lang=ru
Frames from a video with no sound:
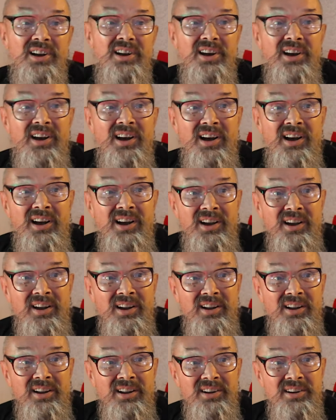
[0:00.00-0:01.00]

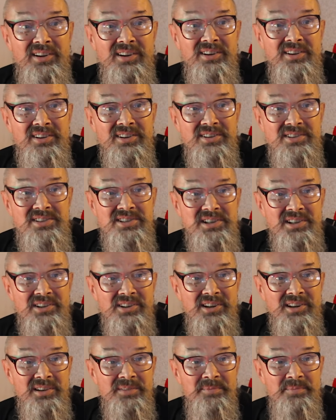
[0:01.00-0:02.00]
а, э,
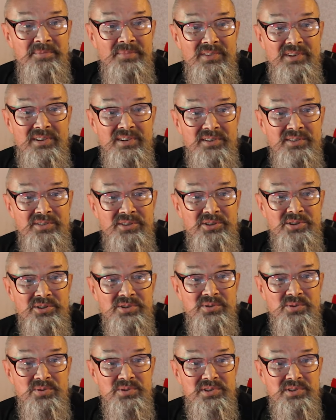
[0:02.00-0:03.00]
дело, э, вид
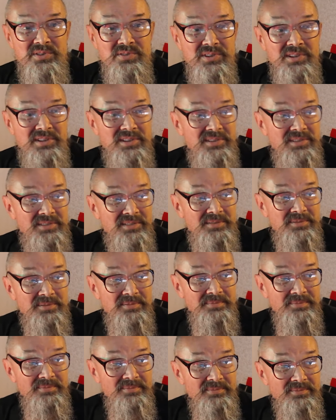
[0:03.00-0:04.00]
искусства,
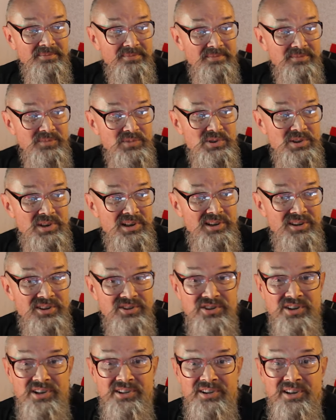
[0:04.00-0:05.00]
музыкальный
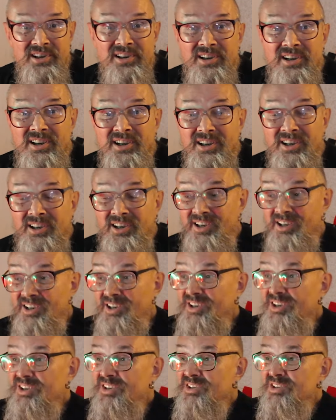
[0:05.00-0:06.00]
жанр,
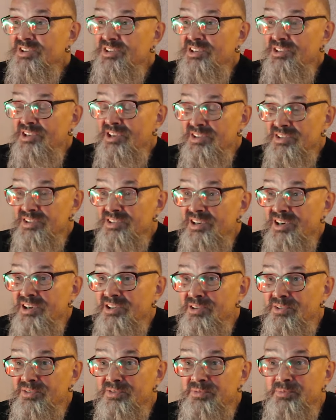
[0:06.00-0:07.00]

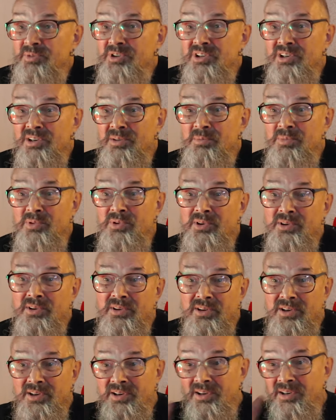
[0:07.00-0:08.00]
заронил в меня
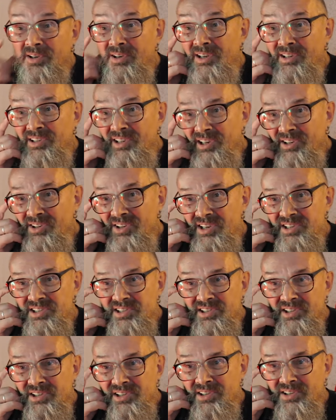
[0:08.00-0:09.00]
мой
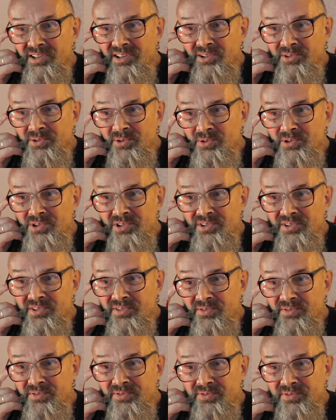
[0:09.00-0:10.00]
одноклассник, который
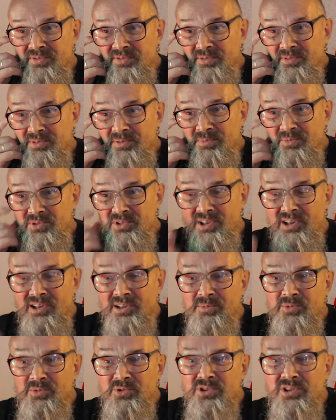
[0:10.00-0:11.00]
учился в э,
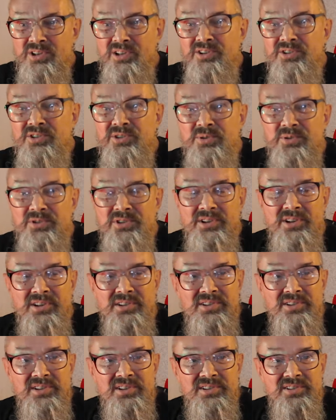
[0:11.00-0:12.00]
музыкальном училище, уже
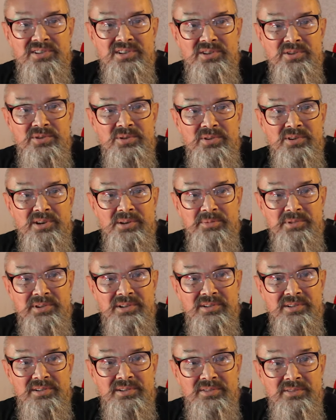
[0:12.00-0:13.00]
как-то раз зашел ко
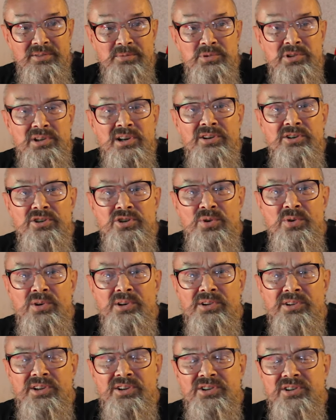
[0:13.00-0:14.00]
мне, в музыкальной школе
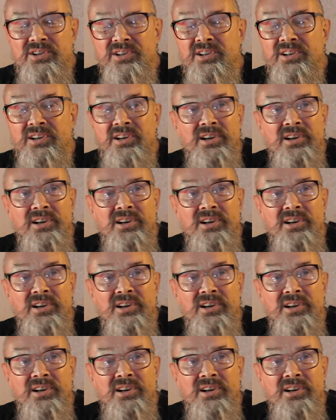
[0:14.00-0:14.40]
точнее,